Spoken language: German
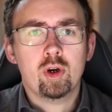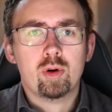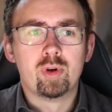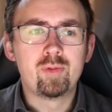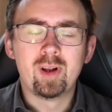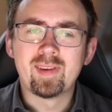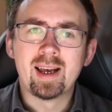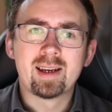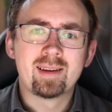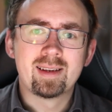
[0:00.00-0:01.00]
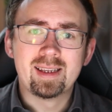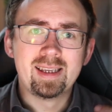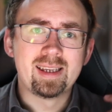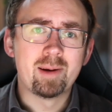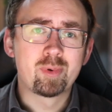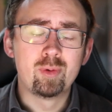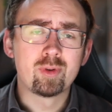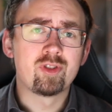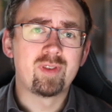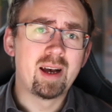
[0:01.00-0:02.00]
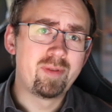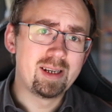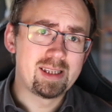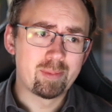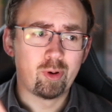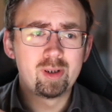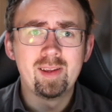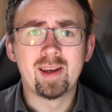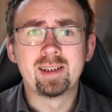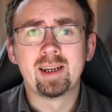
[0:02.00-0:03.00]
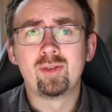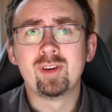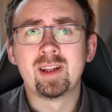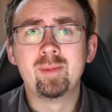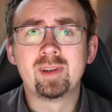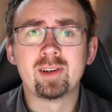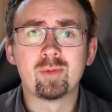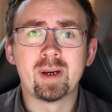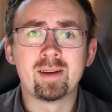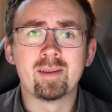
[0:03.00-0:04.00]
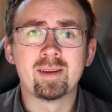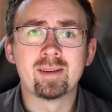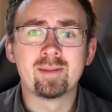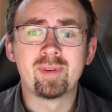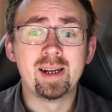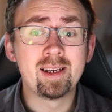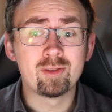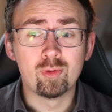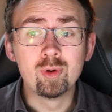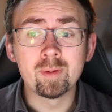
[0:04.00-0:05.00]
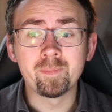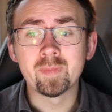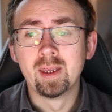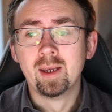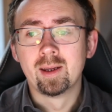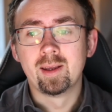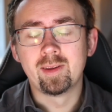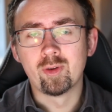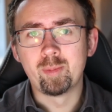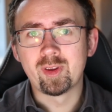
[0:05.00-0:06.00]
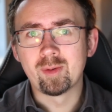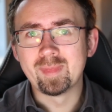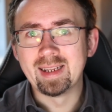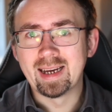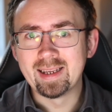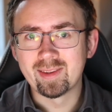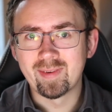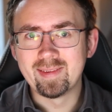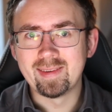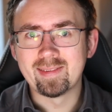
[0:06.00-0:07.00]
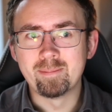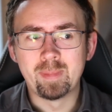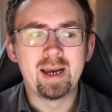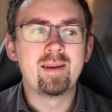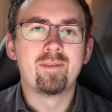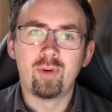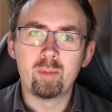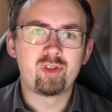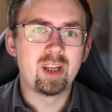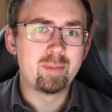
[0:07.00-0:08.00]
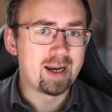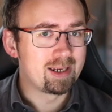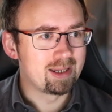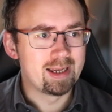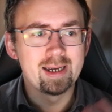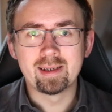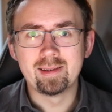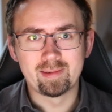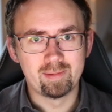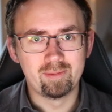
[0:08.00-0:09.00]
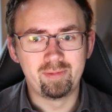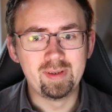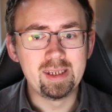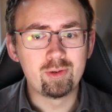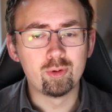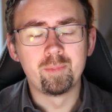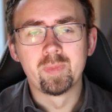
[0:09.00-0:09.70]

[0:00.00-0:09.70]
Und ich würde sagen, ich habe genug geschwafelt. Ich habe euch die Seite natürlich Limited One äh, verlinkt unten. Ist noch bis zum 23. Mai vorbestellbar. Danach ist finito.